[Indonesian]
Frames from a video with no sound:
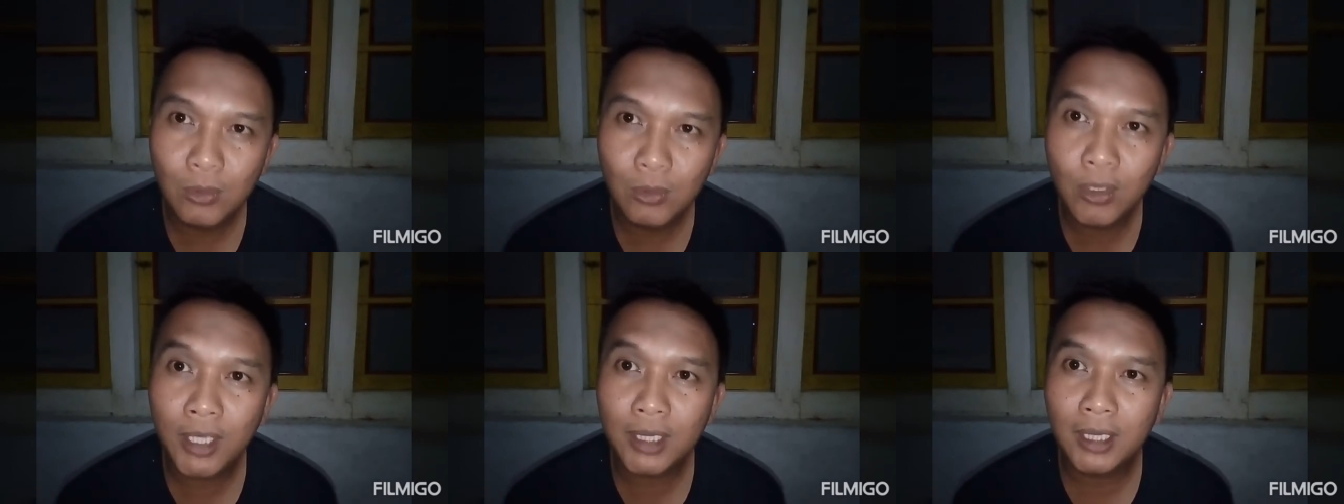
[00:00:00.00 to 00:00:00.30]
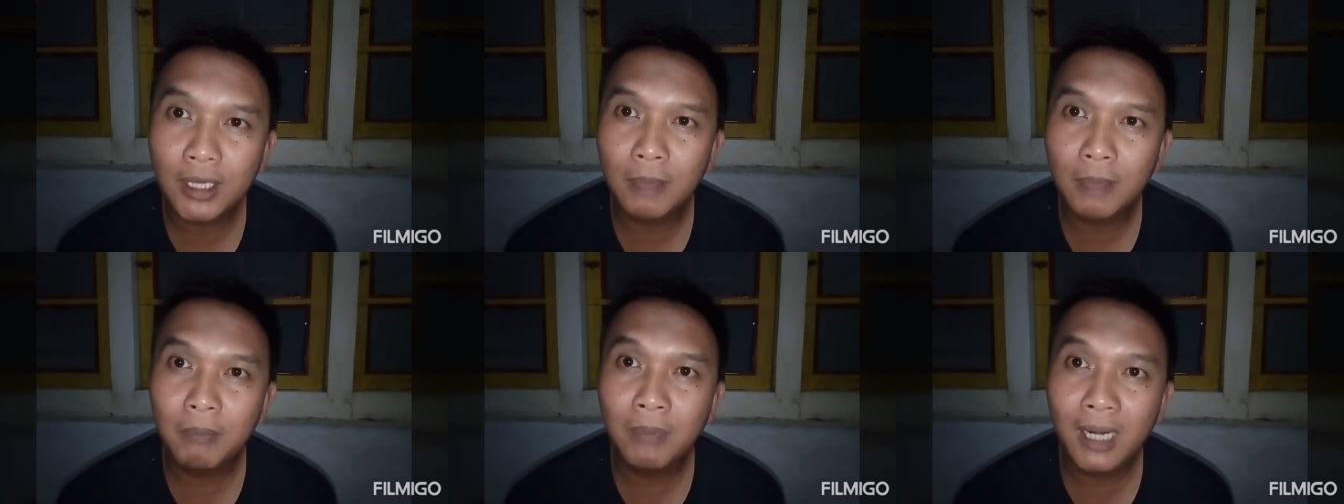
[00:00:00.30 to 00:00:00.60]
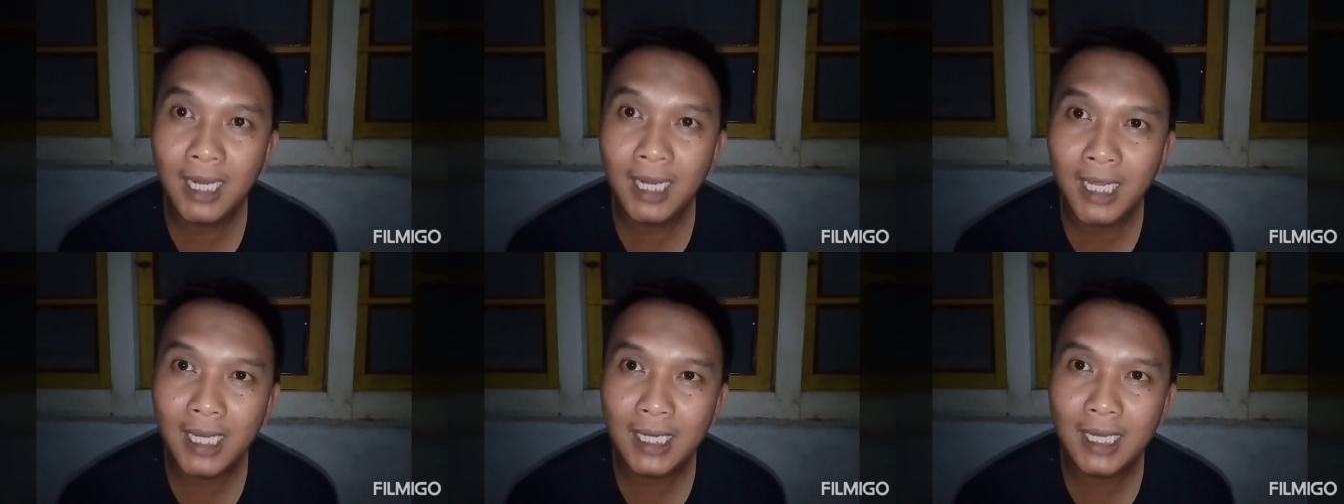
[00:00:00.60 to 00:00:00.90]
ribu
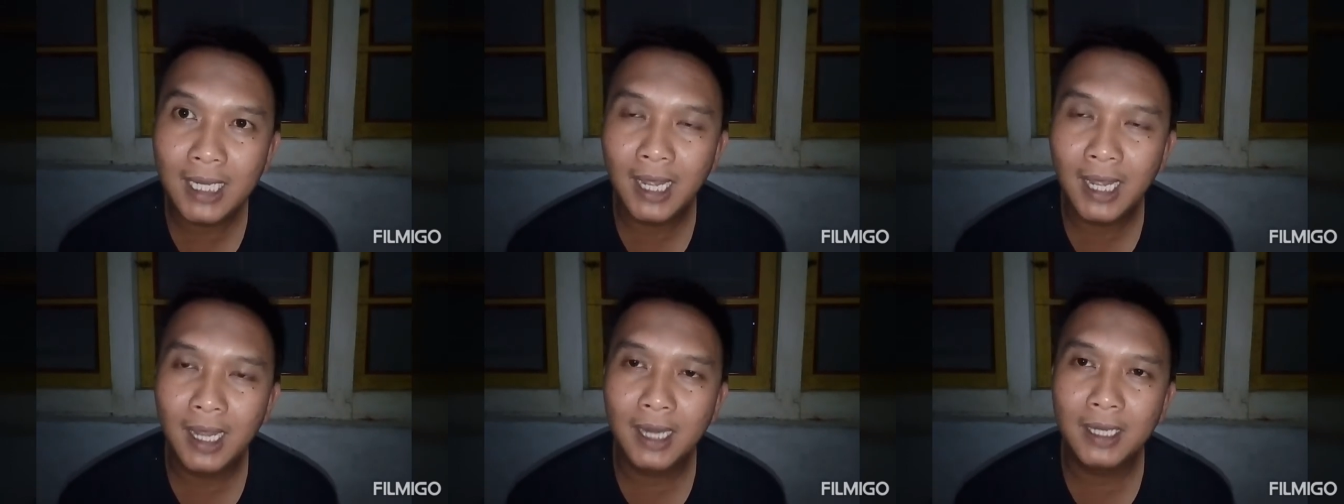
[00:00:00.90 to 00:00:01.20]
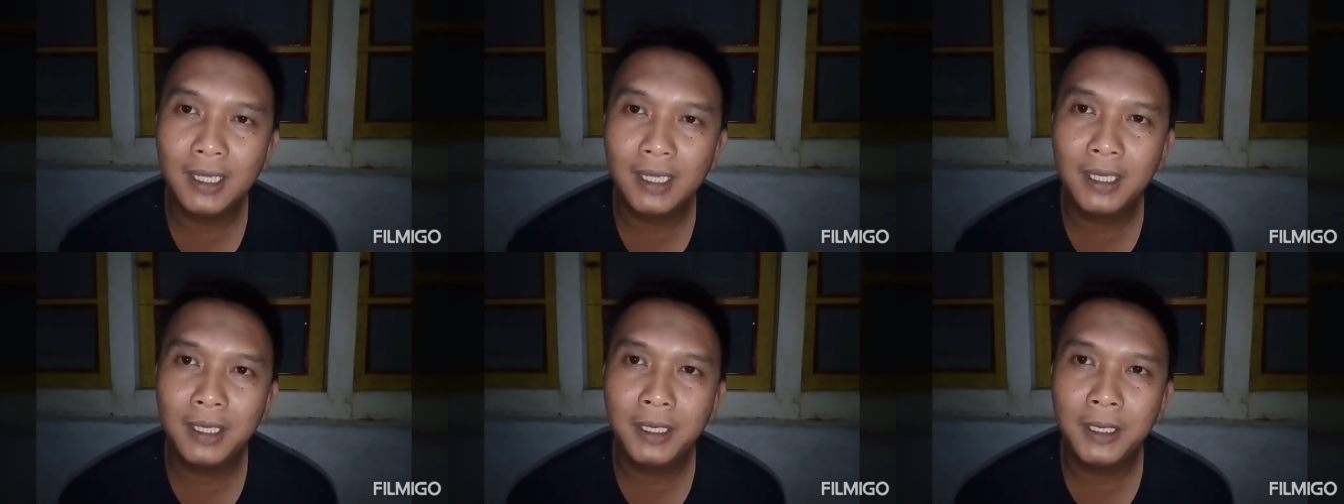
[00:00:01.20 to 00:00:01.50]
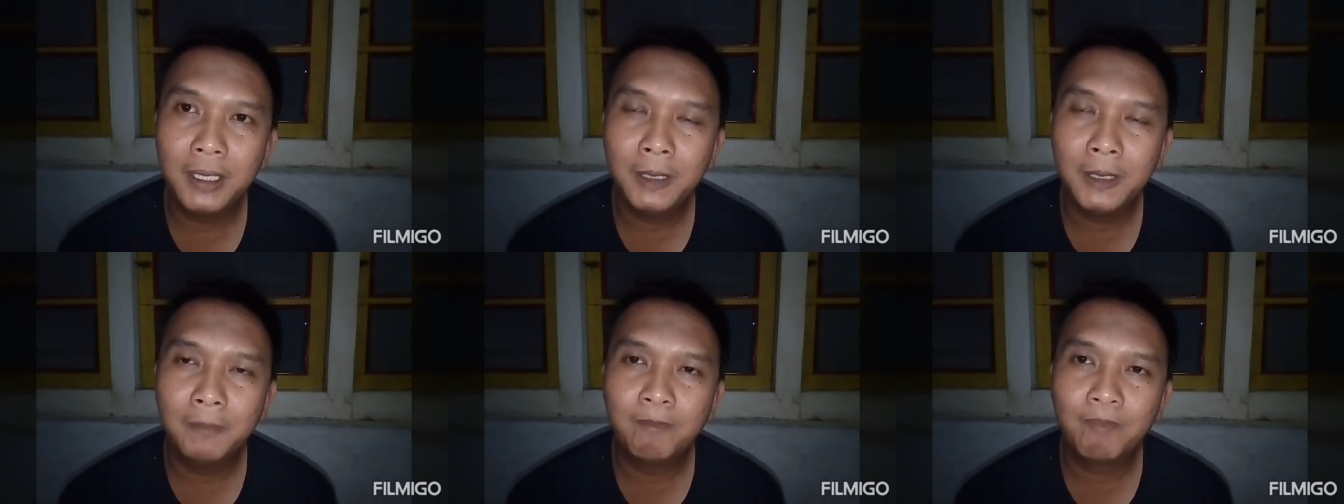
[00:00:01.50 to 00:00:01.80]
kita beli
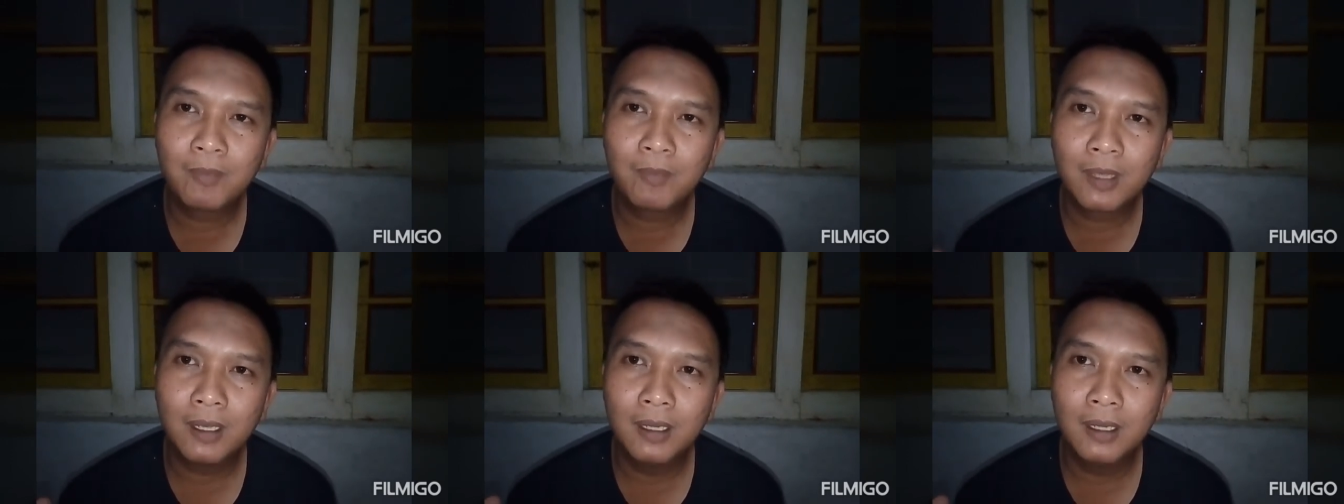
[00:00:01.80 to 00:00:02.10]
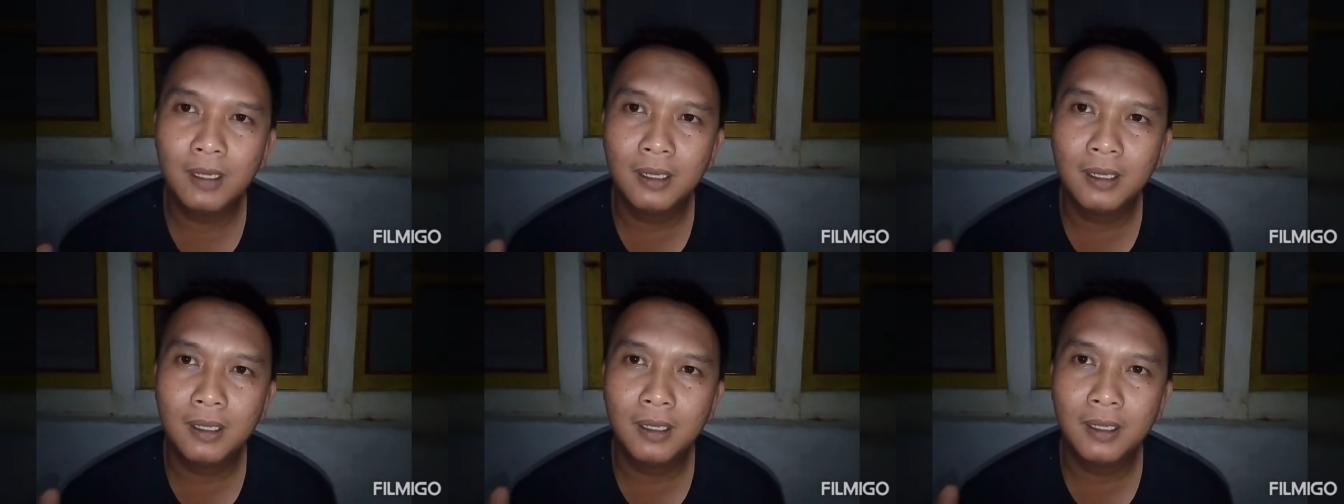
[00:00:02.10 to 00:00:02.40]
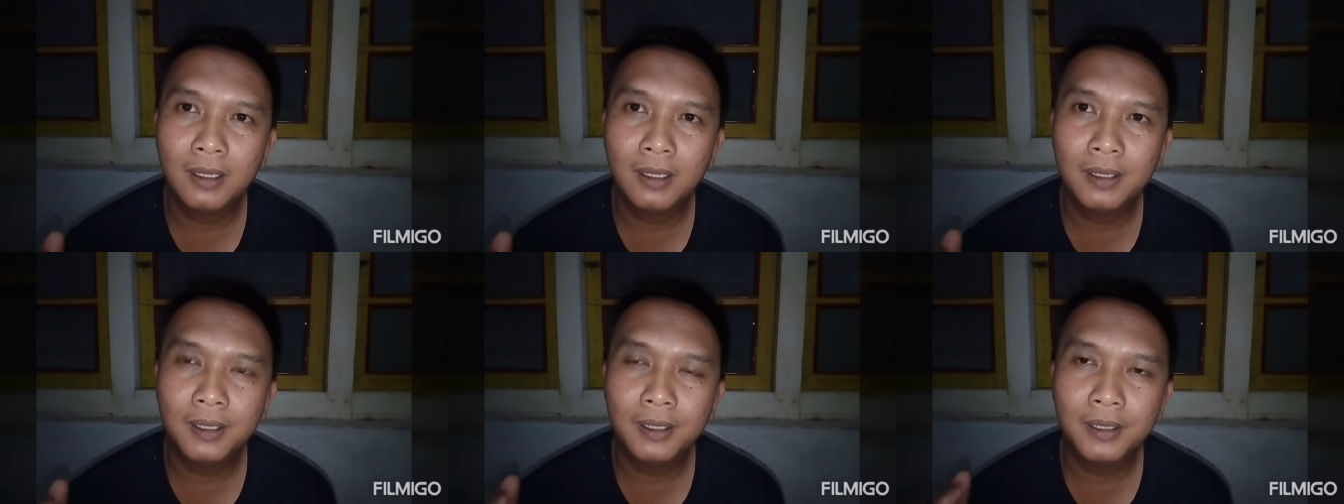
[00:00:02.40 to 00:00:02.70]
dari
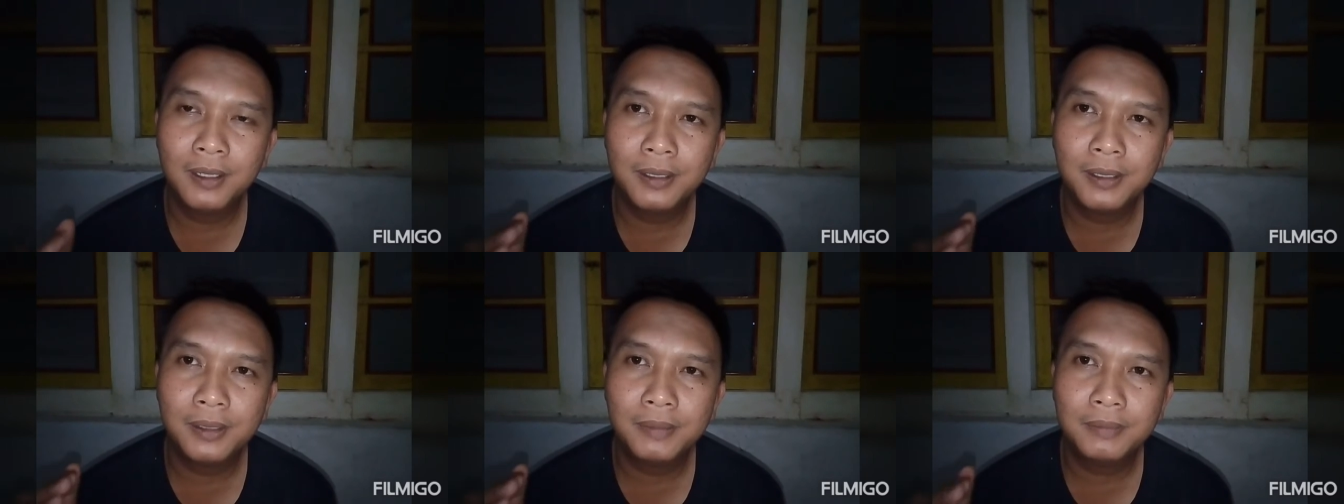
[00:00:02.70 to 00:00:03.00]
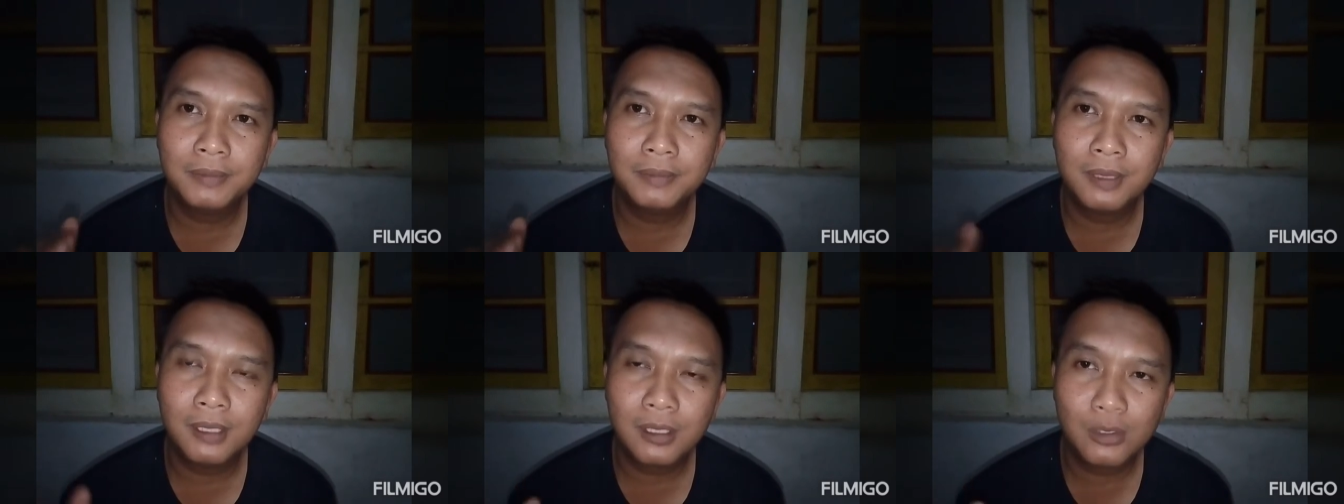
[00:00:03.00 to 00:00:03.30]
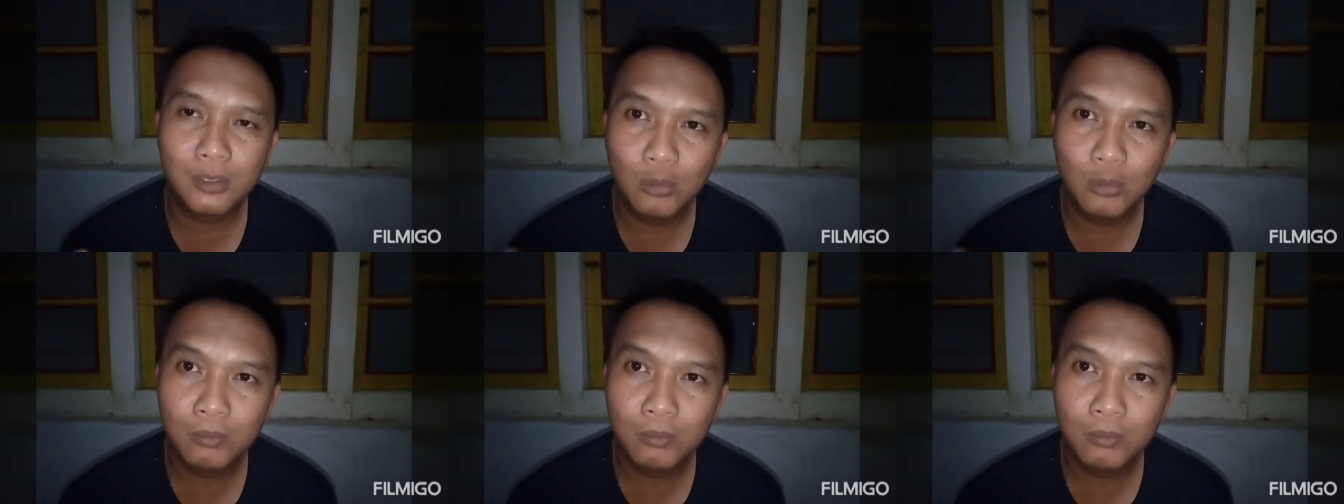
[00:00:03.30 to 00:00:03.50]
uh,